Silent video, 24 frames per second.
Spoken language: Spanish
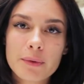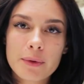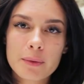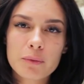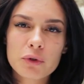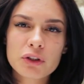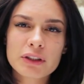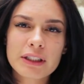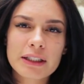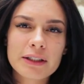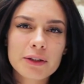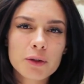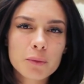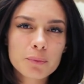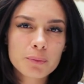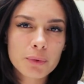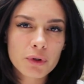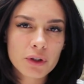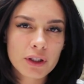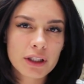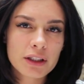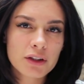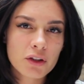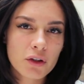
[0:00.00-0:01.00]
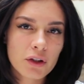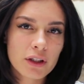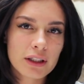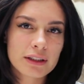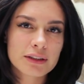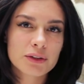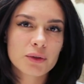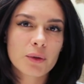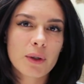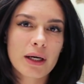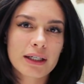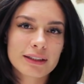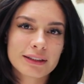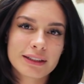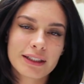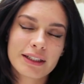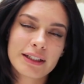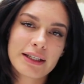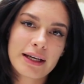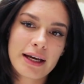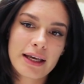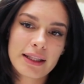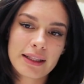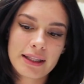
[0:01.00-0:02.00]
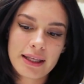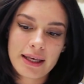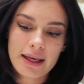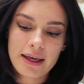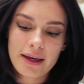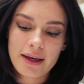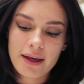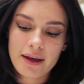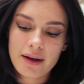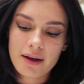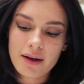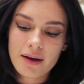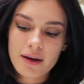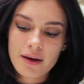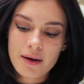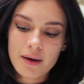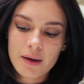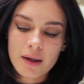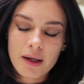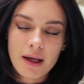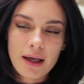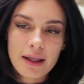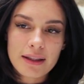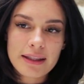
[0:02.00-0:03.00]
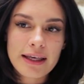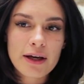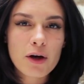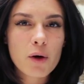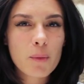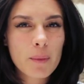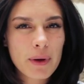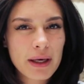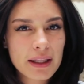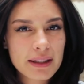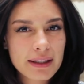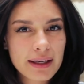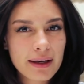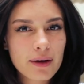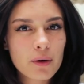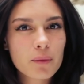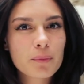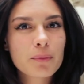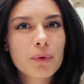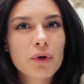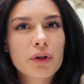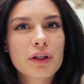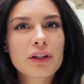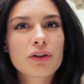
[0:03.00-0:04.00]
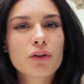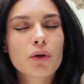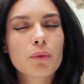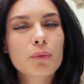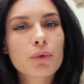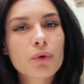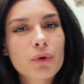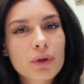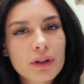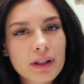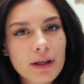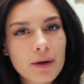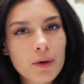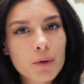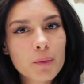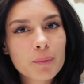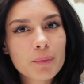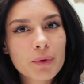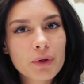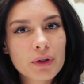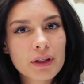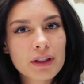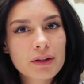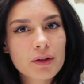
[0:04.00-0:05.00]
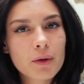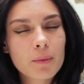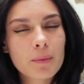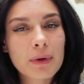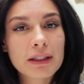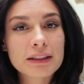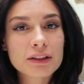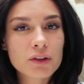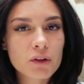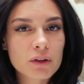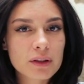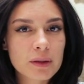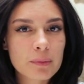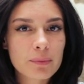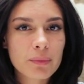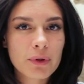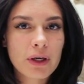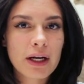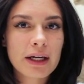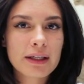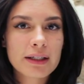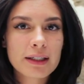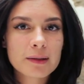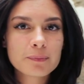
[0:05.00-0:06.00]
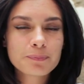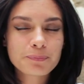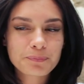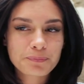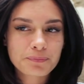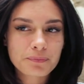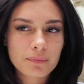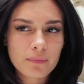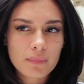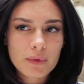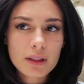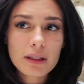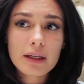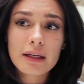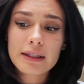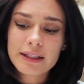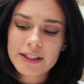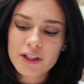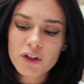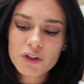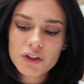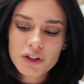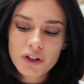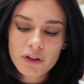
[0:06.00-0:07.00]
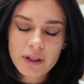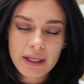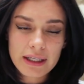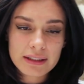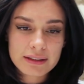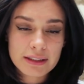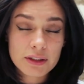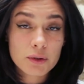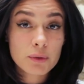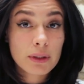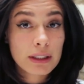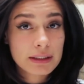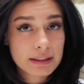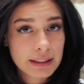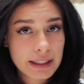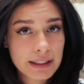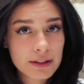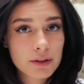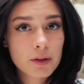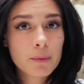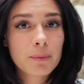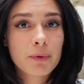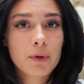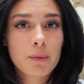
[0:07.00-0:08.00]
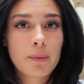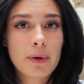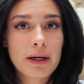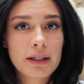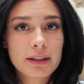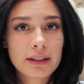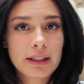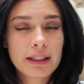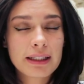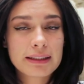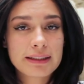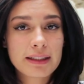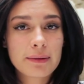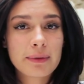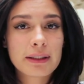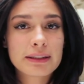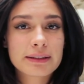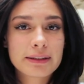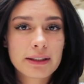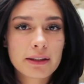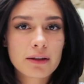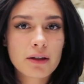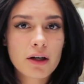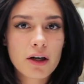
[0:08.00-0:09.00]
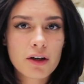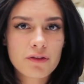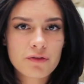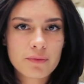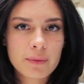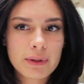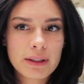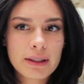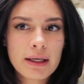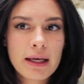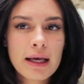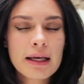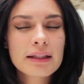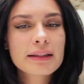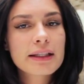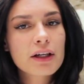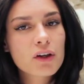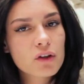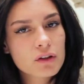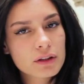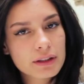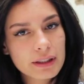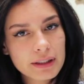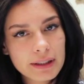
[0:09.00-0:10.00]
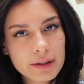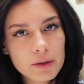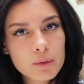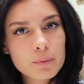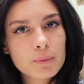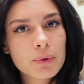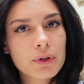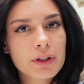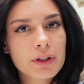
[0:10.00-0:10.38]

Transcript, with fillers: lo vemos salir un poquito de su casilla de, de comedia, un poquito burda, un poquito más contemporánea creo yo que este es un acierto por parte de Sebastián Hoffman de contener un